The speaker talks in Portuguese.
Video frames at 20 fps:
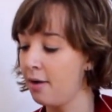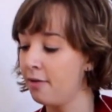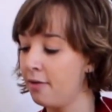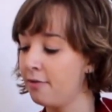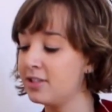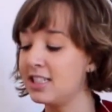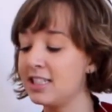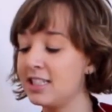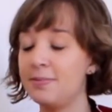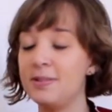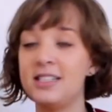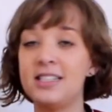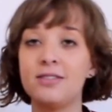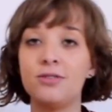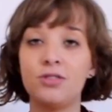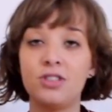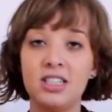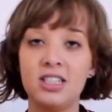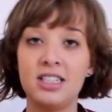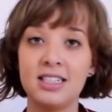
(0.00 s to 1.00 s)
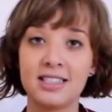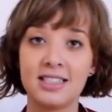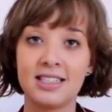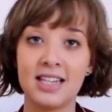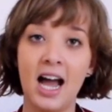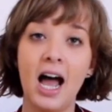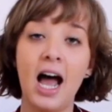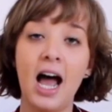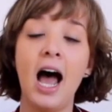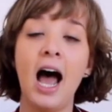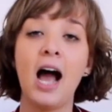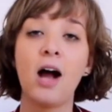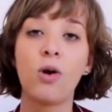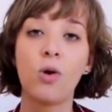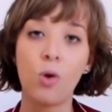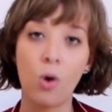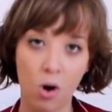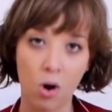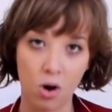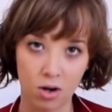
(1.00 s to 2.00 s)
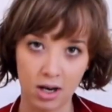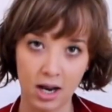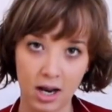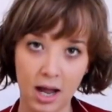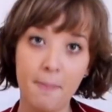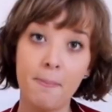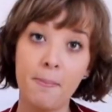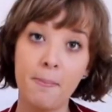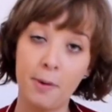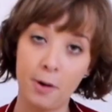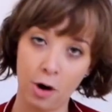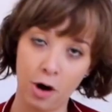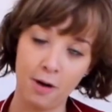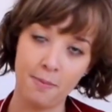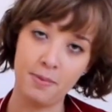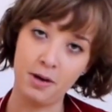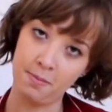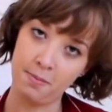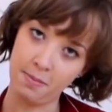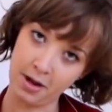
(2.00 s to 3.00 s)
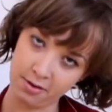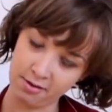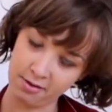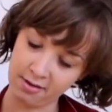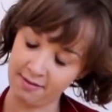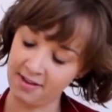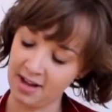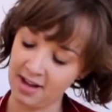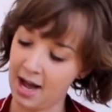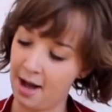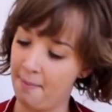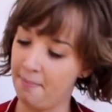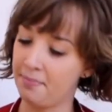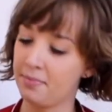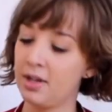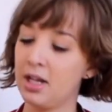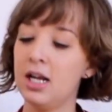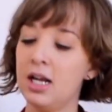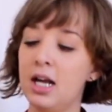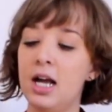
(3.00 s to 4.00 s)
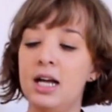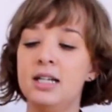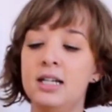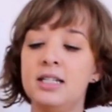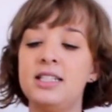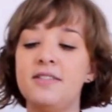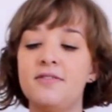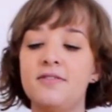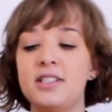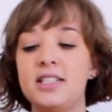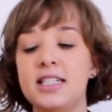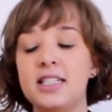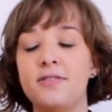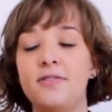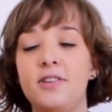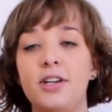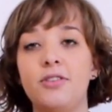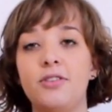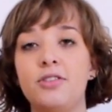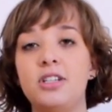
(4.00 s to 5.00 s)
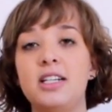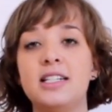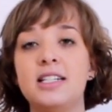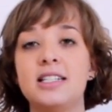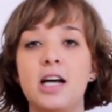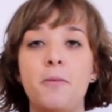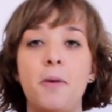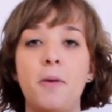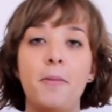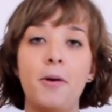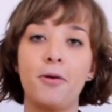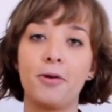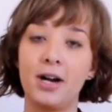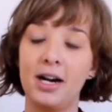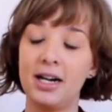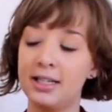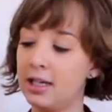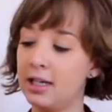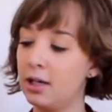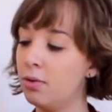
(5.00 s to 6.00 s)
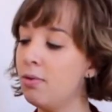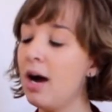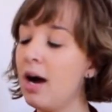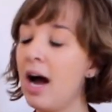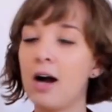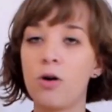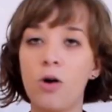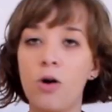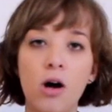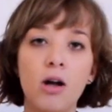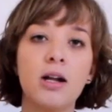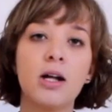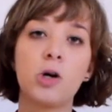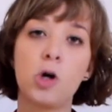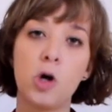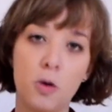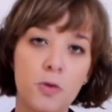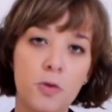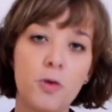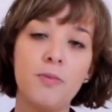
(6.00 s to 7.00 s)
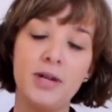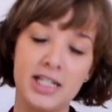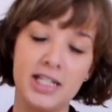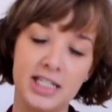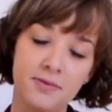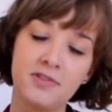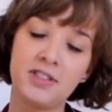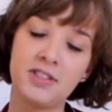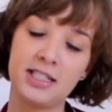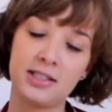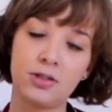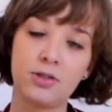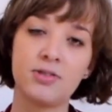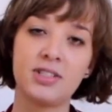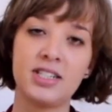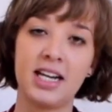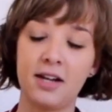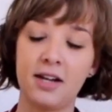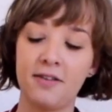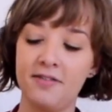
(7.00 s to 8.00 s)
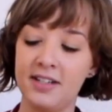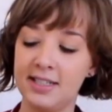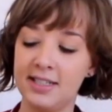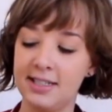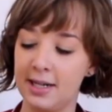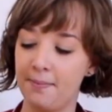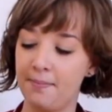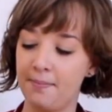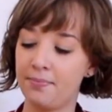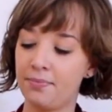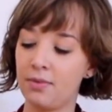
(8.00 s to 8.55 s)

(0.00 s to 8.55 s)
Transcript: vocês precisam utilizar a cola própria para o EVA. Se vocês forem utilizar o papel cartão, a cola comum mesmo vocês conseguem fazer.